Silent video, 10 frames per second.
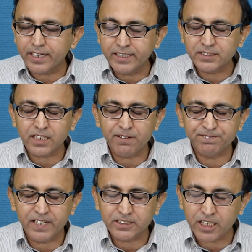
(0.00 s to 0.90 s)
केस का
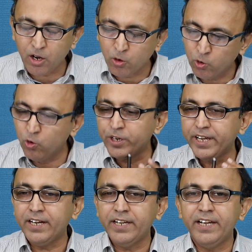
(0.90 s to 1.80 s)
फैसला हो
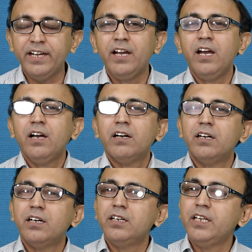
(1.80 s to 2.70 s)
गया है
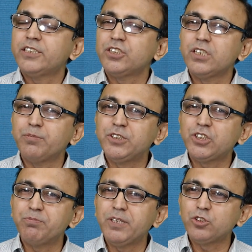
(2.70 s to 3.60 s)
इलेक्शन
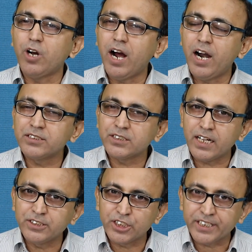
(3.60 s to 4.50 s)
कमीशन में जो आठ
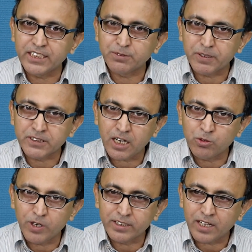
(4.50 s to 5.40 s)
साल से केस फंसा
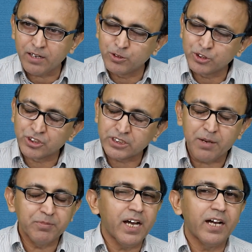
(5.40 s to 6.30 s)
हुआ था वो
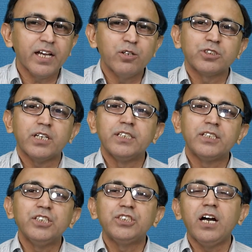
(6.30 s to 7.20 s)
सामने आ गया उसका
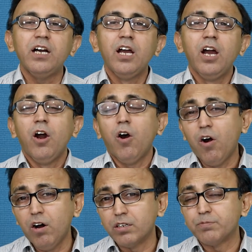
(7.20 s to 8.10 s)
नतीजा
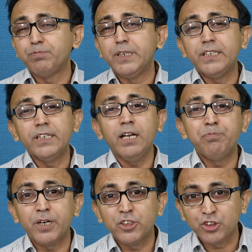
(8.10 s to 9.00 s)
और पीटीआई
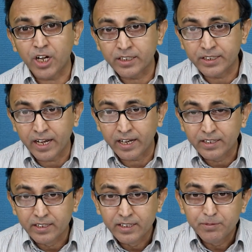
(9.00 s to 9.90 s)
परेशान है
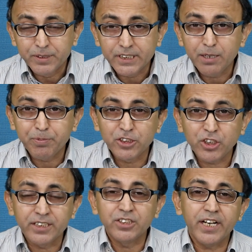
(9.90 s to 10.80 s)
पीटीआई
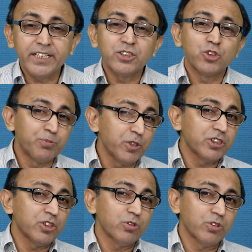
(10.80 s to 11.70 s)
परेशान इस तरह के सुबह
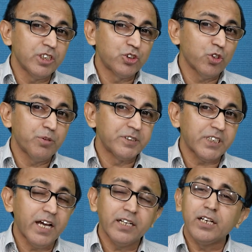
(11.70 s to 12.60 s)
से तो उन्होंने शोर
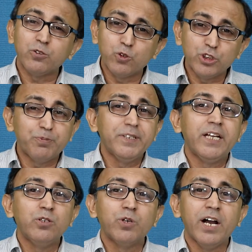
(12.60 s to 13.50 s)
मचाया कि कुछ भी
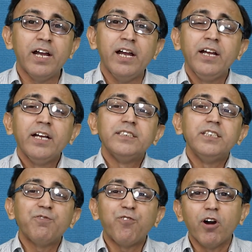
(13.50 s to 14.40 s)
नहीं हुआ है
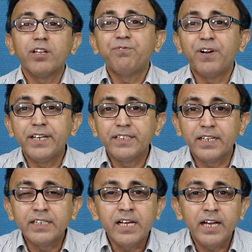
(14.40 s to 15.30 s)
ये फॉरेन फंडिंग
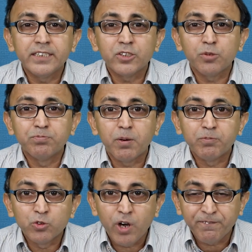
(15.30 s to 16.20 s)
नहीं है ये तो
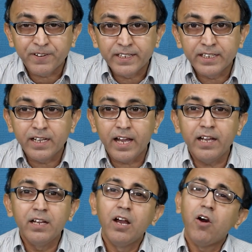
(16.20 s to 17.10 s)
ममनुआ फंडिंग है
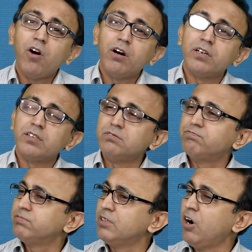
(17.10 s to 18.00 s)
और
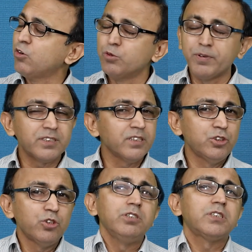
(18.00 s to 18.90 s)
हुकूमत
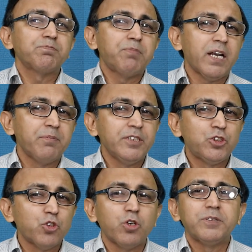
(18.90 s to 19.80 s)
जो इस बारे में
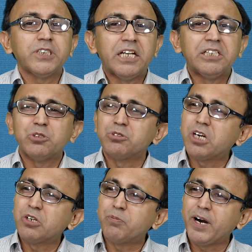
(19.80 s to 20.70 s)
शोर मचा रही थी
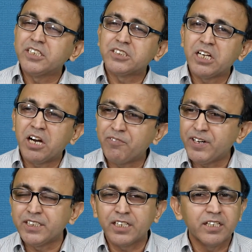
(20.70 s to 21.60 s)
उनके गुब्बारे से
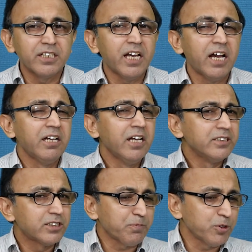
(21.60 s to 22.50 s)
हवा निकल गई है
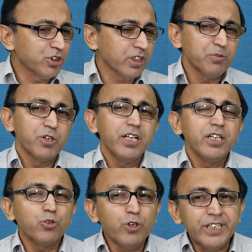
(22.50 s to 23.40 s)
सब कुछ ख़त्म हो गया
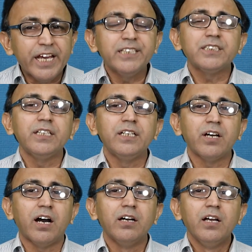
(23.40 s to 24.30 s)
ये तो कोई केस ही नहीं
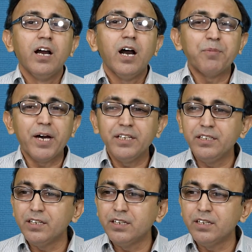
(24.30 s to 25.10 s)
था हमारी